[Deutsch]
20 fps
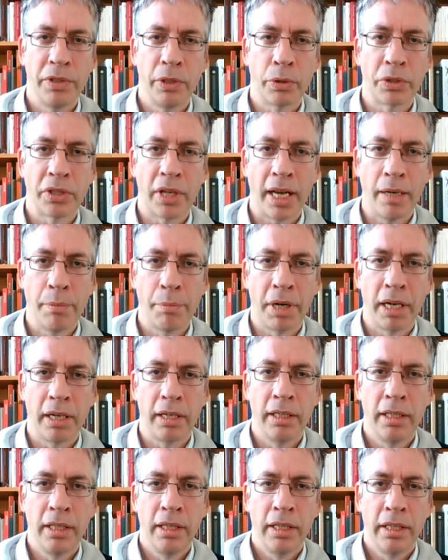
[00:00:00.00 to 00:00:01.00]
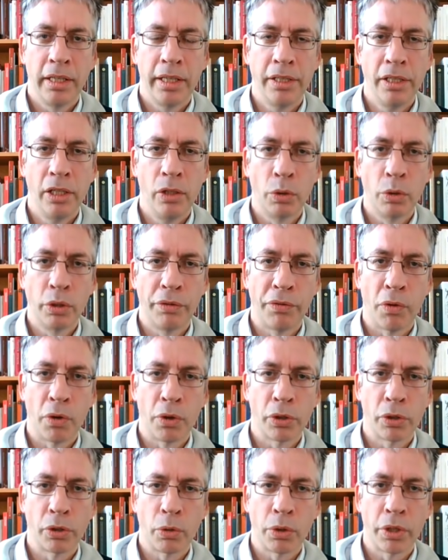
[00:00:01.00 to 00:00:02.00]
das Virus einmal in die Lunge
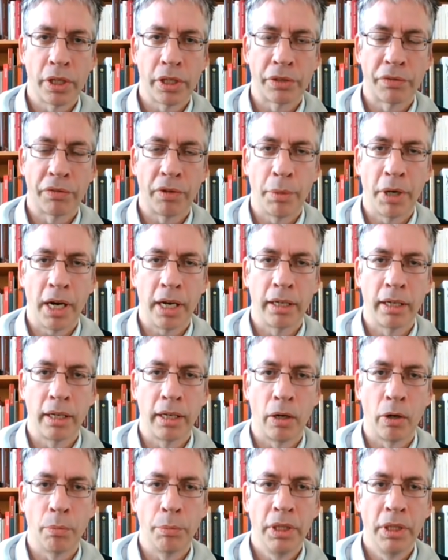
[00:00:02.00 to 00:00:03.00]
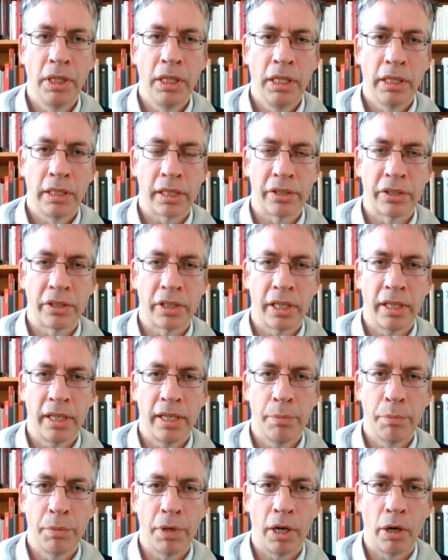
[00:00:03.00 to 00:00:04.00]
vorgedrungen ist vom Rachenraum, dass es dann
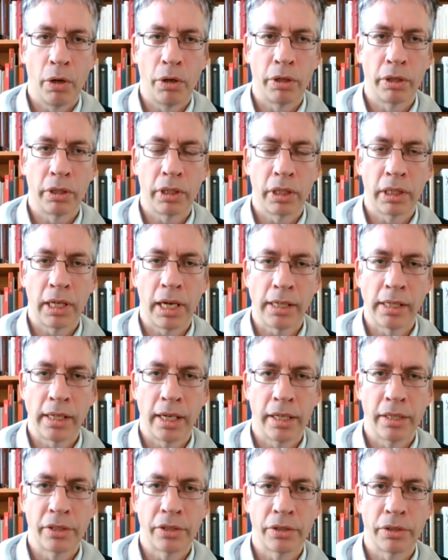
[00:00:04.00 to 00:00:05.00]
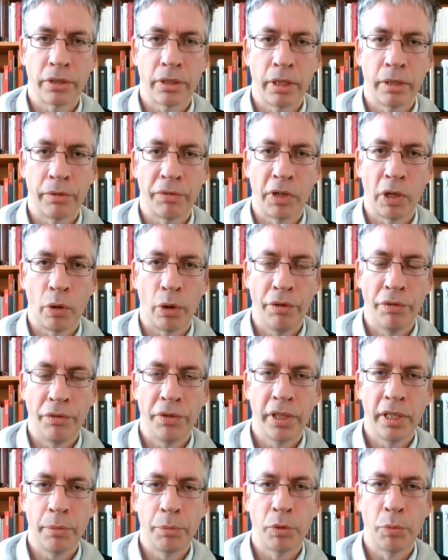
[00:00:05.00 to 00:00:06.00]
eben auch äh,
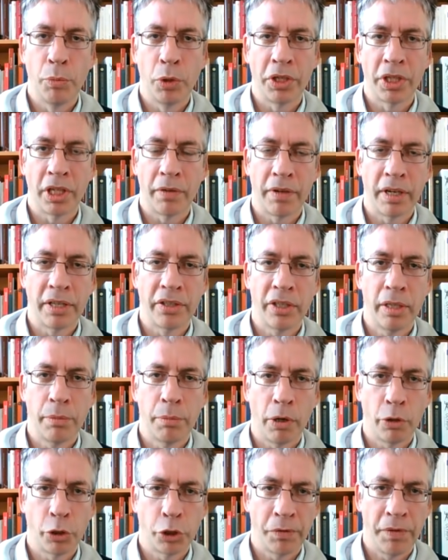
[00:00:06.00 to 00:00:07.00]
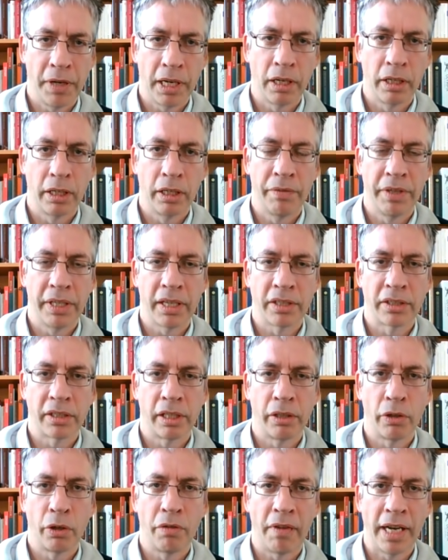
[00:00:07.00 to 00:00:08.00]
Krankheitsverläufe gibt, möglicherweise eben auch schwerere, wenn es
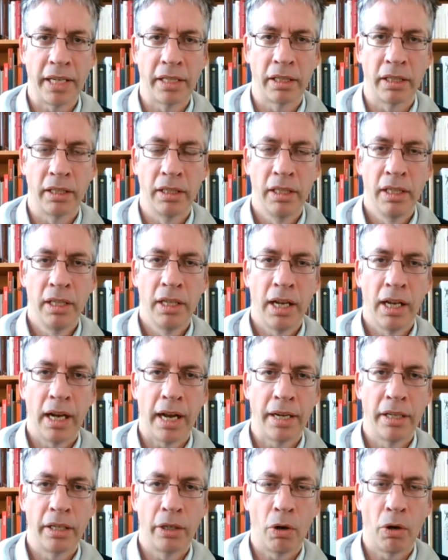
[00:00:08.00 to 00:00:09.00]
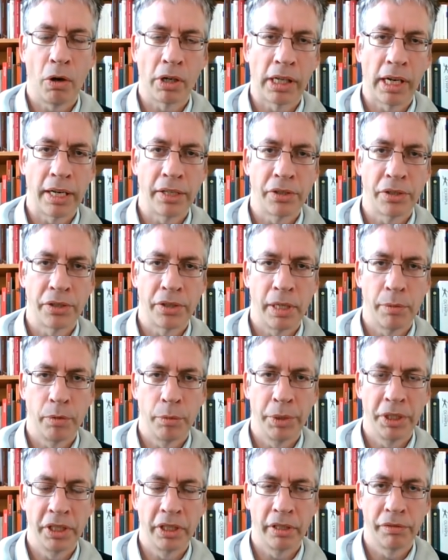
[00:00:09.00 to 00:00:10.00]
dann noch weiter andere
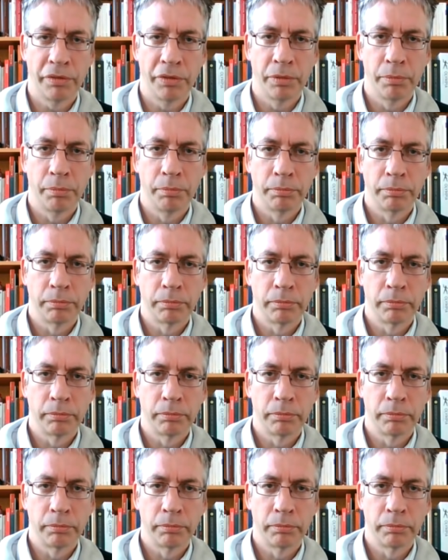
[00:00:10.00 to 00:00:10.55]
Organsysteme betrifft.